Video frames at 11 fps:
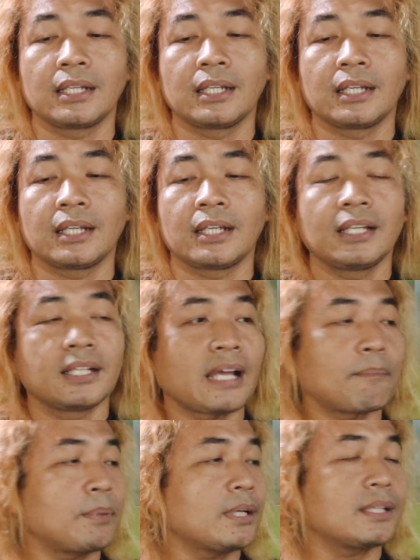Nah,
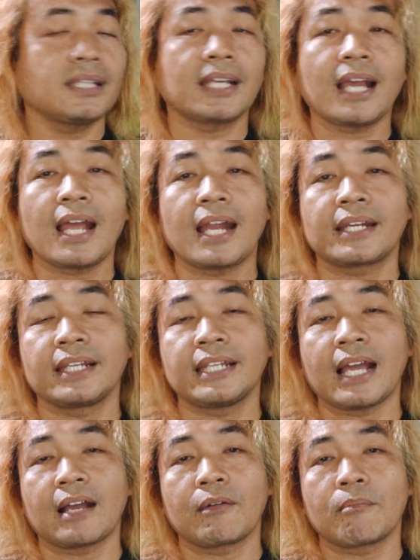tapi ketika ada
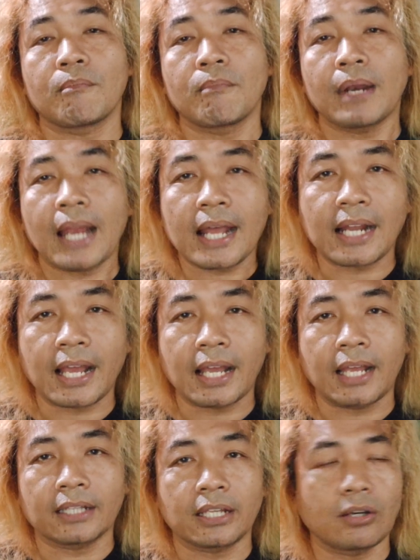yang melarang
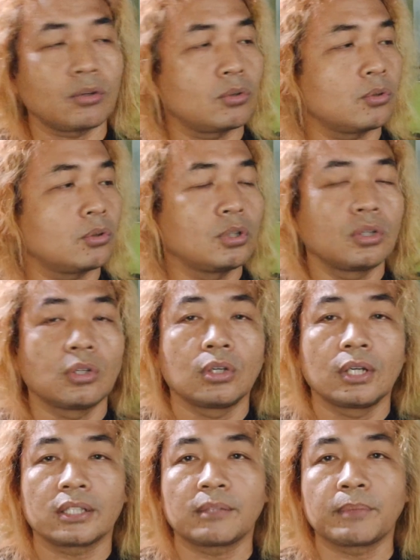atau
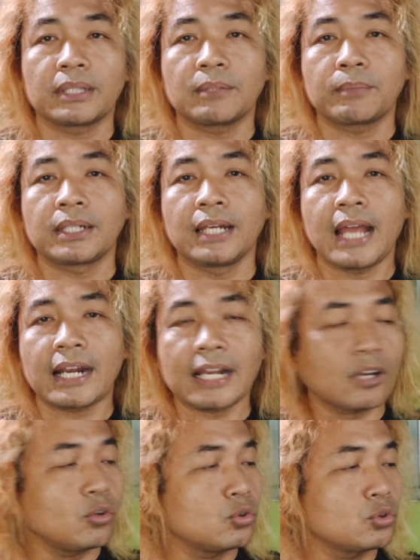eh, teman-teman dilarang
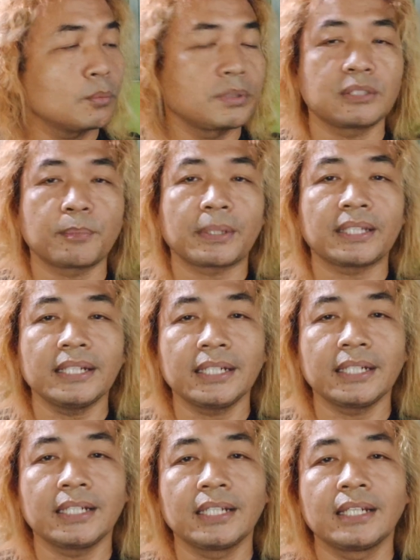konsumsi seperti ini,